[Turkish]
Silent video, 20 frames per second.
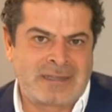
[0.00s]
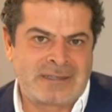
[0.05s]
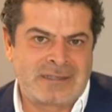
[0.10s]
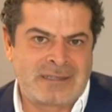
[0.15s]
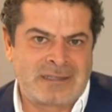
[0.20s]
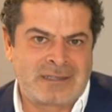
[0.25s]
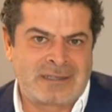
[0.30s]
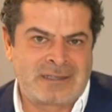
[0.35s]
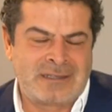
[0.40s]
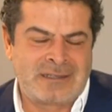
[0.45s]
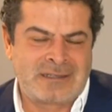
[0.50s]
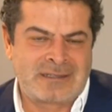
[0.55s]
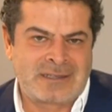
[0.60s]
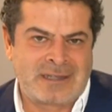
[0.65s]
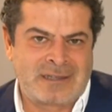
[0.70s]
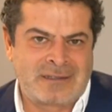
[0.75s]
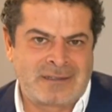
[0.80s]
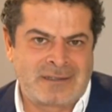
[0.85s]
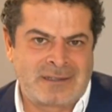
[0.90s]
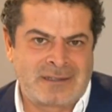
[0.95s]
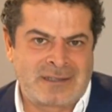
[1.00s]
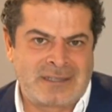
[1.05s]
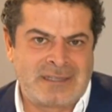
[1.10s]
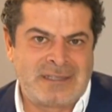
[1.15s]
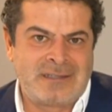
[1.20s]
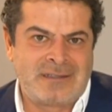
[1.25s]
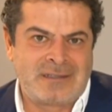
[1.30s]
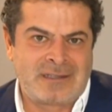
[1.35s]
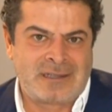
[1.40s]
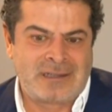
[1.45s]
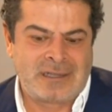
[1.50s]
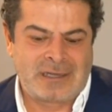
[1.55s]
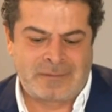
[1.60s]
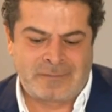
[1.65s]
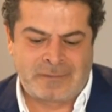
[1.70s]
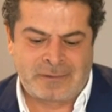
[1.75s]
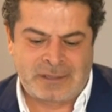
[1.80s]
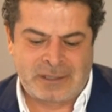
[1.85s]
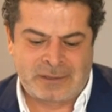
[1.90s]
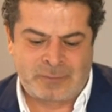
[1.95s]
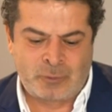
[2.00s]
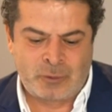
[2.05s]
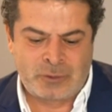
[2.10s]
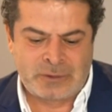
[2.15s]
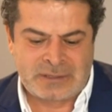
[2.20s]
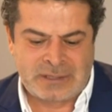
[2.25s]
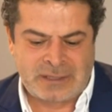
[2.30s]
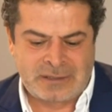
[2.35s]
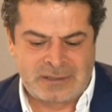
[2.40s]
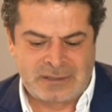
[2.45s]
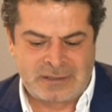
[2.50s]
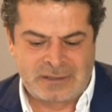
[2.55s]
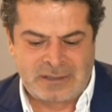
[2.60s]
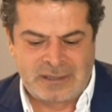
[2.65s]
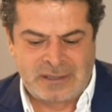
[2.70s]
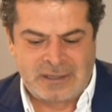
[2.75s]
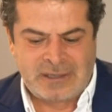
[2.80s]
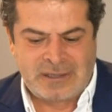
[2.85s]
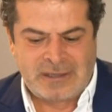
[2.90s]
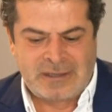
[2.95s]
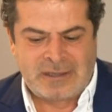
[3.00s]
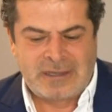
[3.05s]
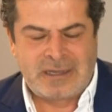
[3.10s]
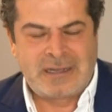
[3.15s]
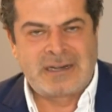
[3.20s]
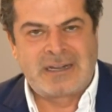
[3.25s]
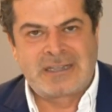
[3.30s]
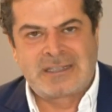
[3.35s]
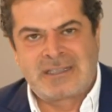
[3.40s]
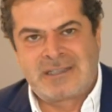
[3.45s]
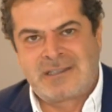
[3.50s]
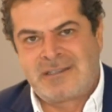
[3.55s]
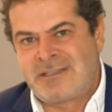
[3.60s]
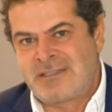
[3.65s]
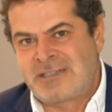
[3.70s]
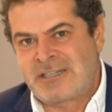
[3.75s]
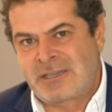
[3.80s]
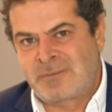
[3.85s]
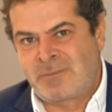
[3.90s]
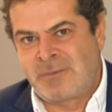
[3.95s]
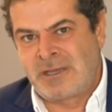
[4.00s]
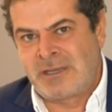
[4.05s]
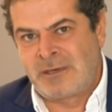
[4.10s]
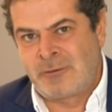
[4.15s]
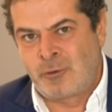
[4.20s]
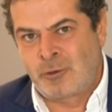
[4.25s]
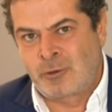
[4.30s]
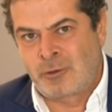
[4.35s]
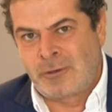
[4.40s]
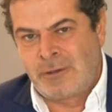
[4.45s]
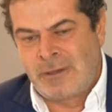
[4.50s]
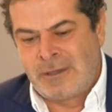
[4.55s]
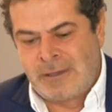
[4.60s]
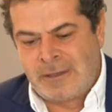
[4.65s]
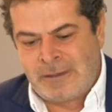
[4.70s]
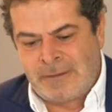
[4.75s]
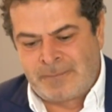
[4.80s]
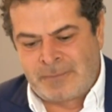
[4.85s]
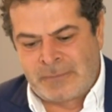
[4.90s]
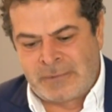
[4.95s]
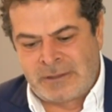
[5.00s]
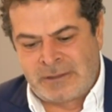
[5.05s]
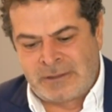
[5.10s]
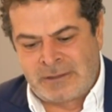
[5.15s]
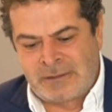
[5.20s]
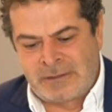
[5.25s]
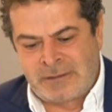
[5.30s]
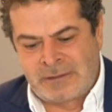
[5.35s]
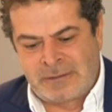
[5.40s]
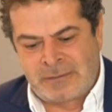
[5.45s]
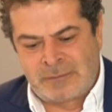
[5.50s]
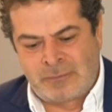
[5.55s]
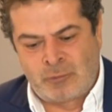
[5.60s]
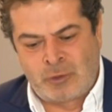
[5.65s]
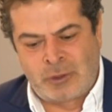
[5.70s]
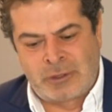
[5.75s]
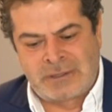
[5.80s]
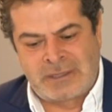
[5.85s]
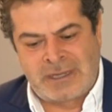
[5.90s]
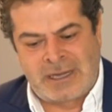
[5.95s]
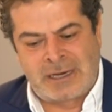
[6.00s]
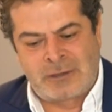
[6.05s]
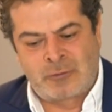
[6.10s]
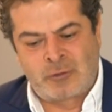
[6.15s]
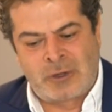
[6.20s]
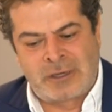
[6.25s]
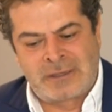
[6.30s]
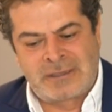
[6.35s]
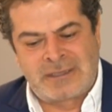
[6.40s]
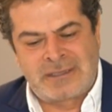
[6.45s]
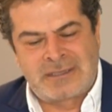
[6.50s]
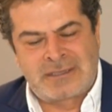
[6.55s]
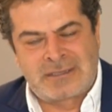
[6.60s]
Gazze'deki insanlara gidin dediler fakat bu insanların herhangi gidecek bir yeri yok. Ee, bu arada Erdoğan da